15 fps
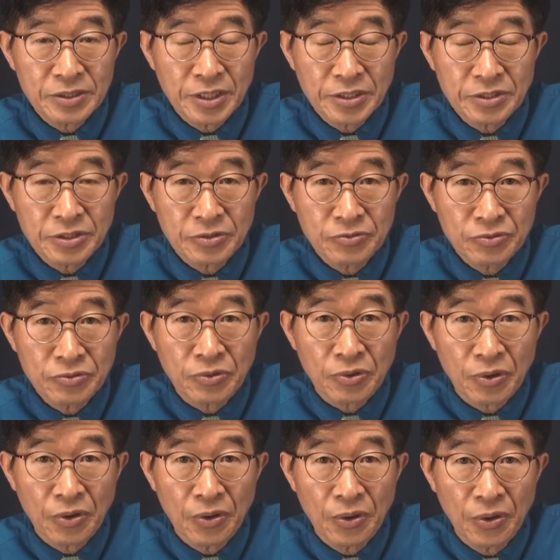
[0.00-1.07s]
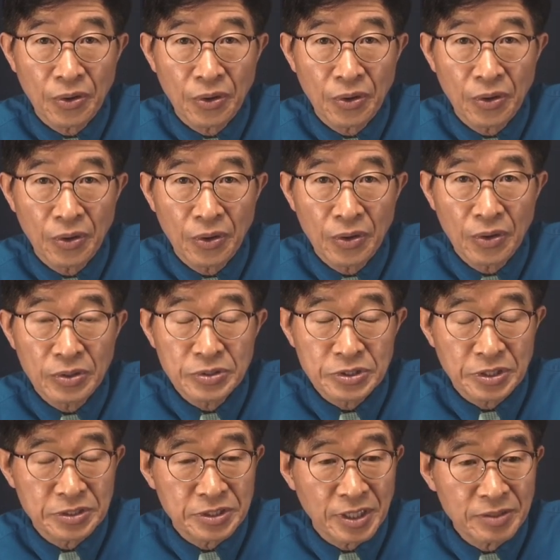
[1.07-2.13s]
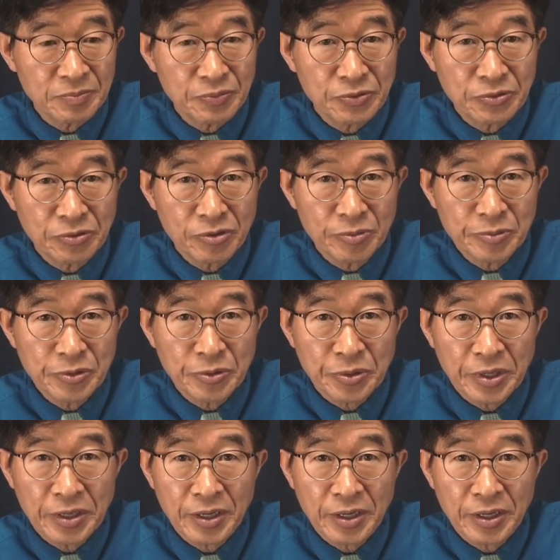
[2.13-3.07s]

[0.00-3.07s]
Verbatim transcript: 제쳐두고 전산 프로그램 이용해